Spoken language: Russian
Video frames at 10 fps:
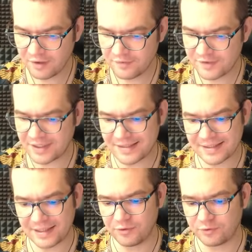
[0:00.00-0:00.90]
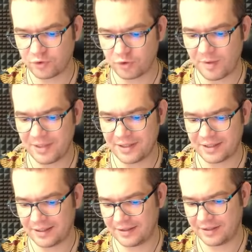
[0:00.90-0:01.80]
Всегда скидывают в тот момент,
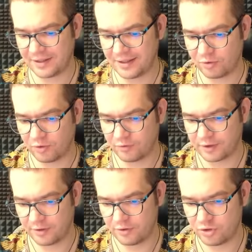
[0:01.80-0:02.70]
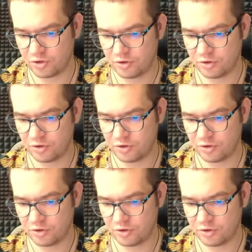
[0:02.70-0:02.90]
когда ты не готов, короче.